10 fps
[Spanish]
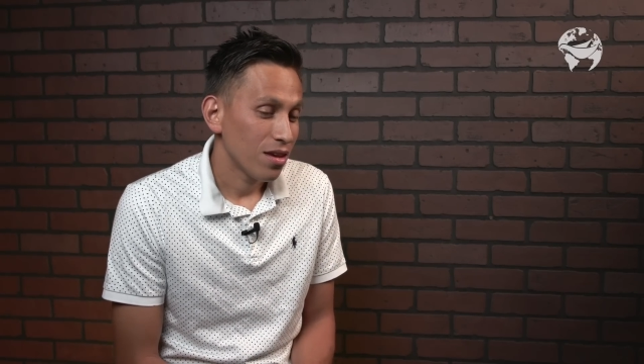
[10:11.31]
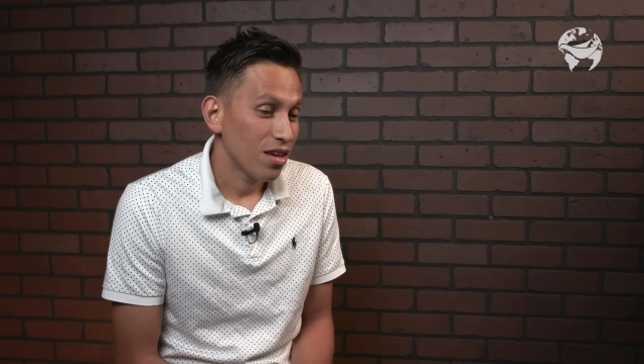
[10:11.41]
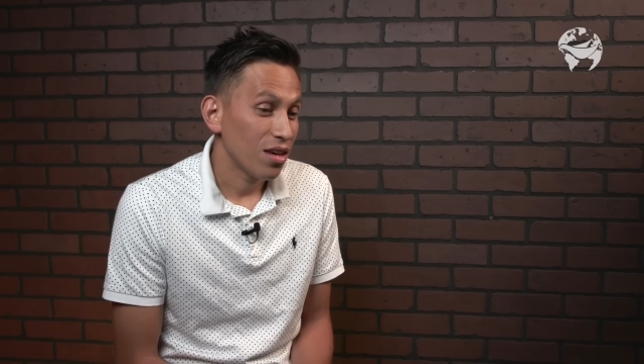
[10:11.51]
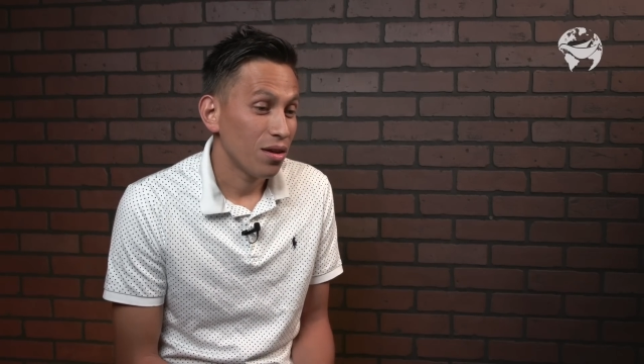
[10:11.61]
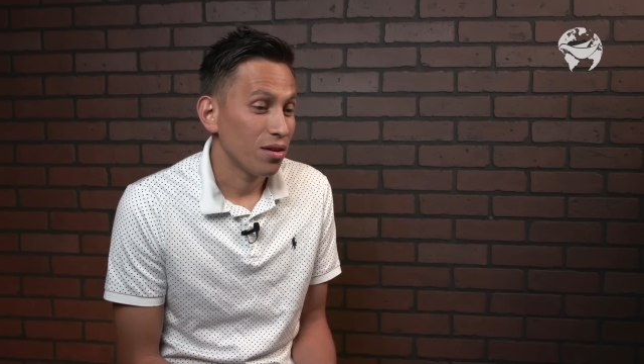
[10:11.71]

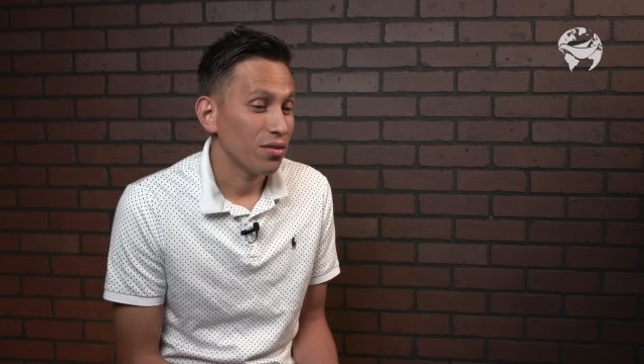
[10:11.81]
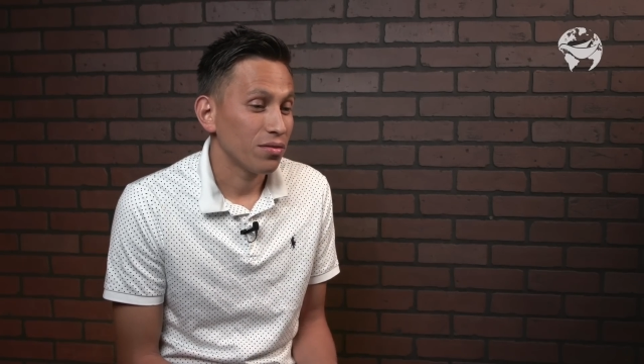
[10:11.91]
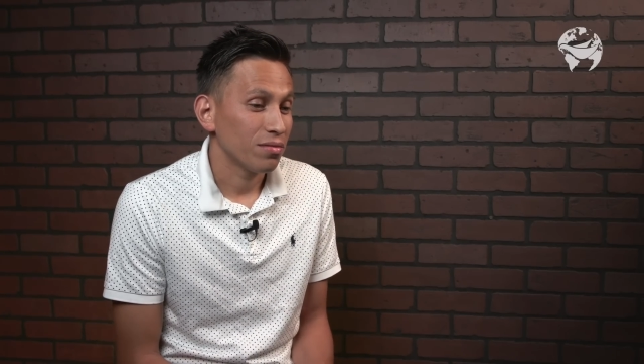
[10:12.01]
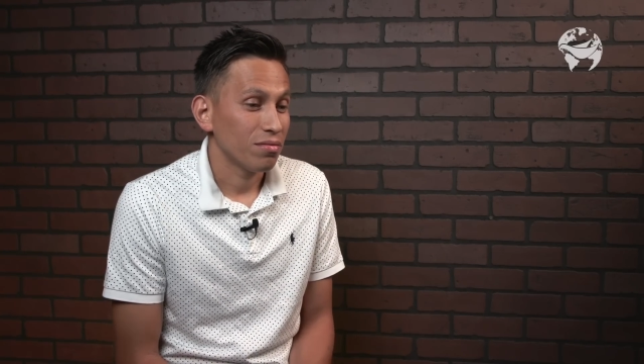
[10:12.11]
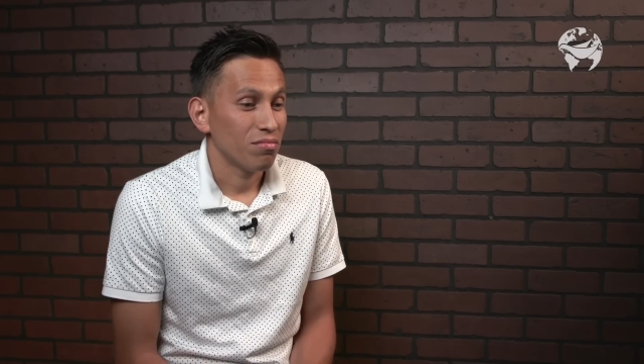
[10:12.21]
Y
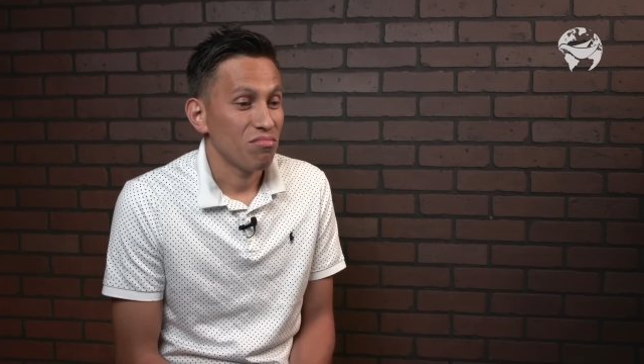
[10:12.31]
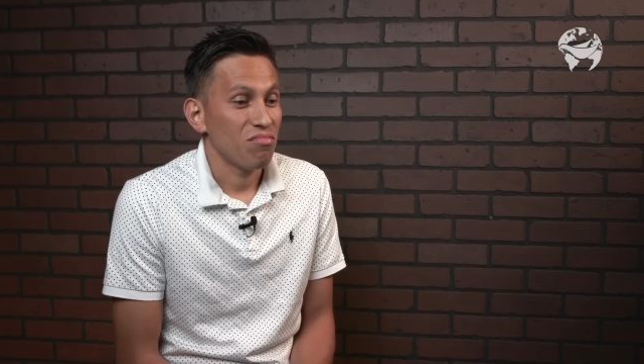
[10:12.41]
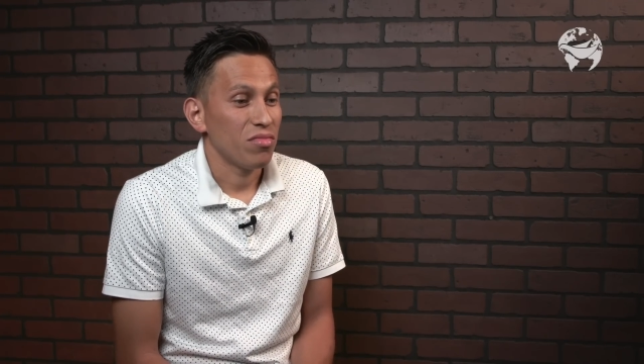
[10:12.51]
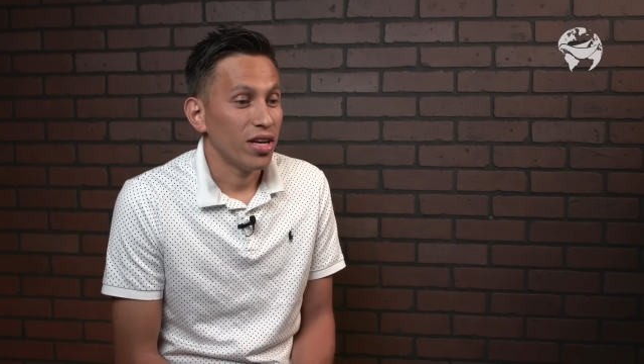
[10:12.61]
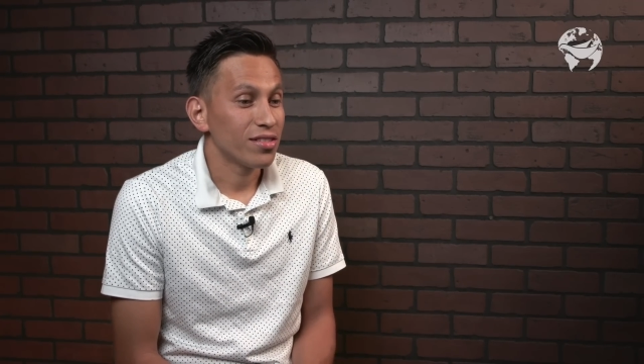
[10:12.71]

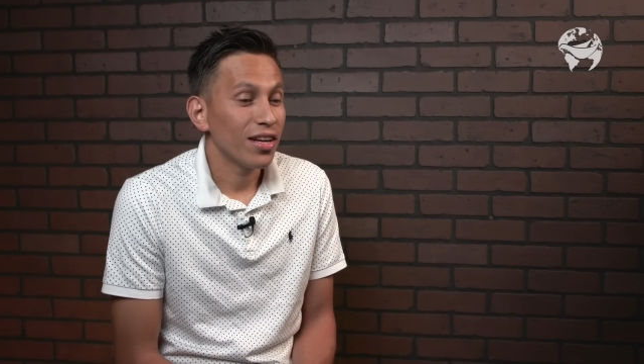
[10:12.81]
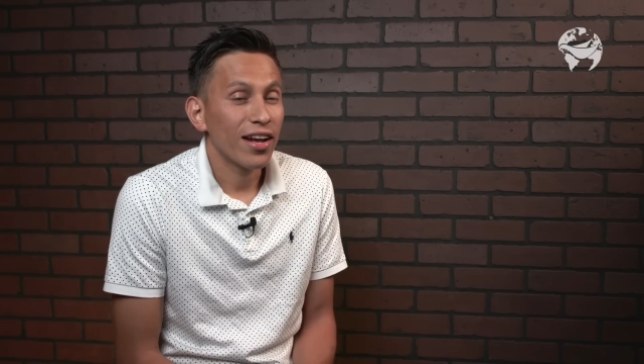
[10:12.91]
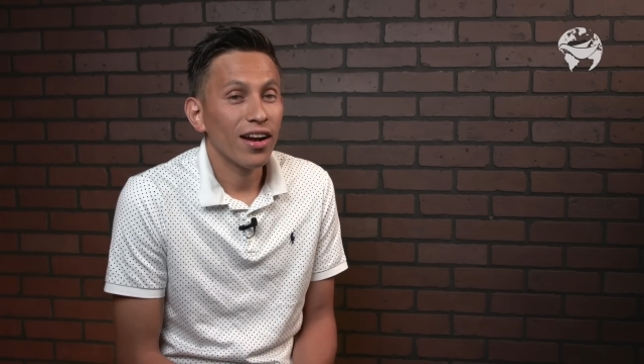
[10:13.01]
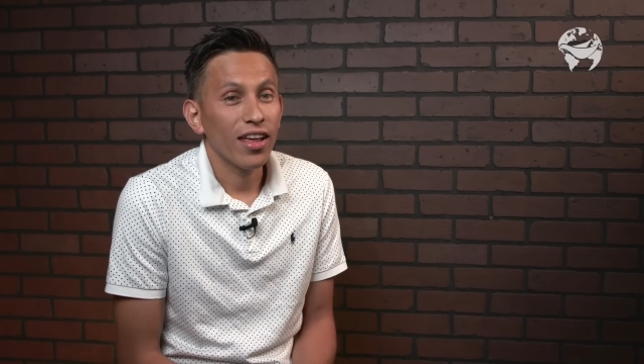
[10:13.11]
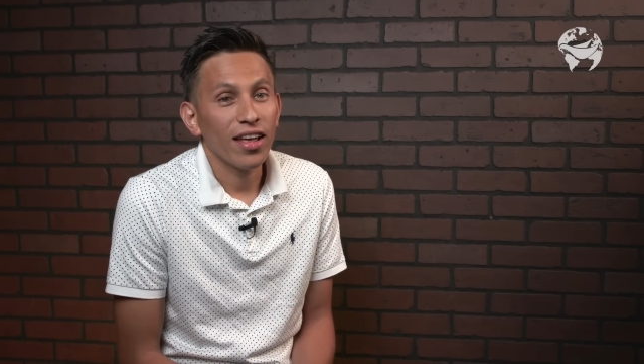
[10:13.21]
esa es la
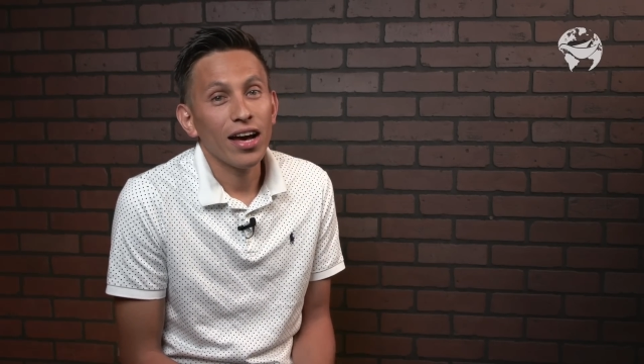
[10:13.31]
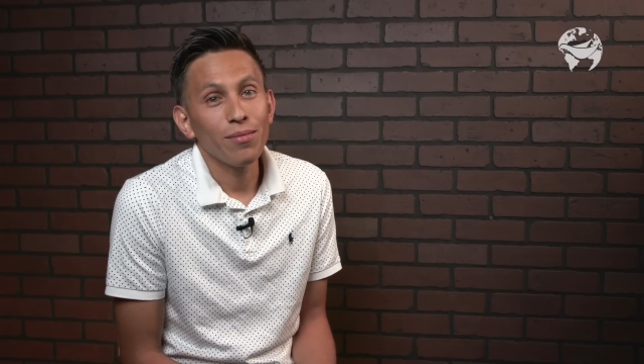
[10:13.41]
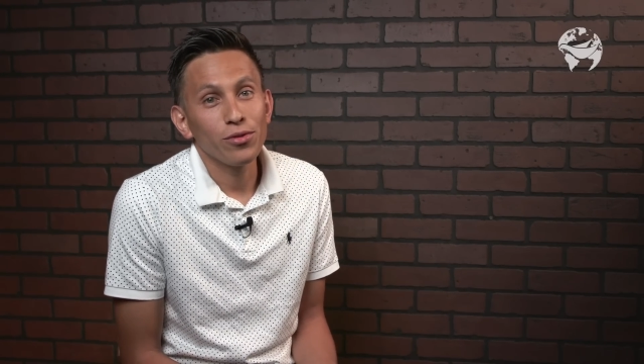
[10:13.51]
realidad.